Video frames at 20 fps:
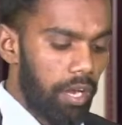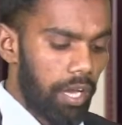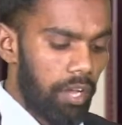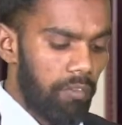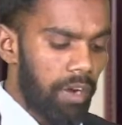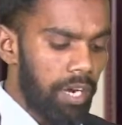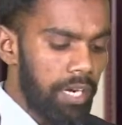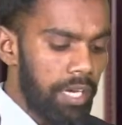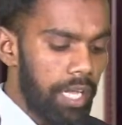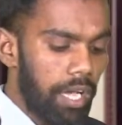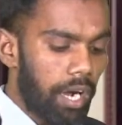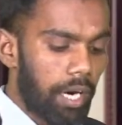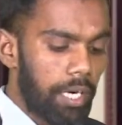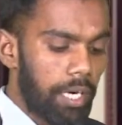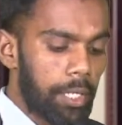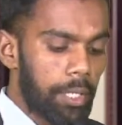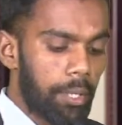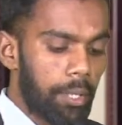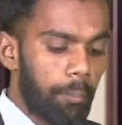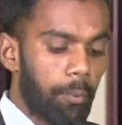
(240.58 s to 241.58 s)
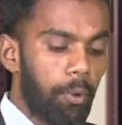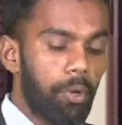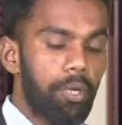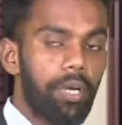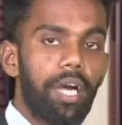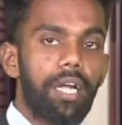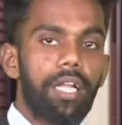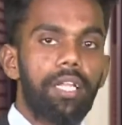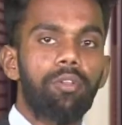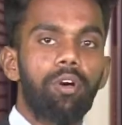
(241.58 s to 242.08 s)
லெவாண்டே அணியிடம்
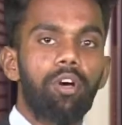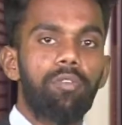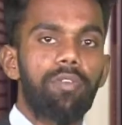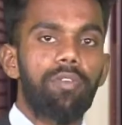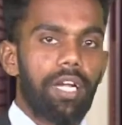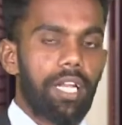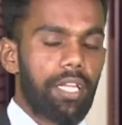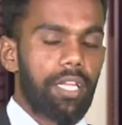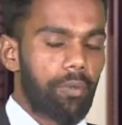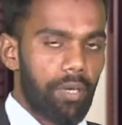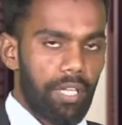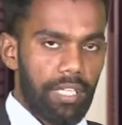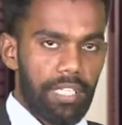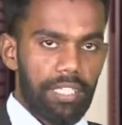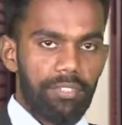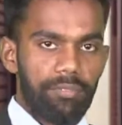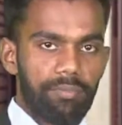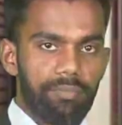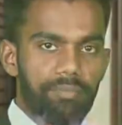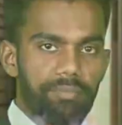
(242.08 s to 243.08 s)
போராடி தோல்வி அடைந்துள்ளது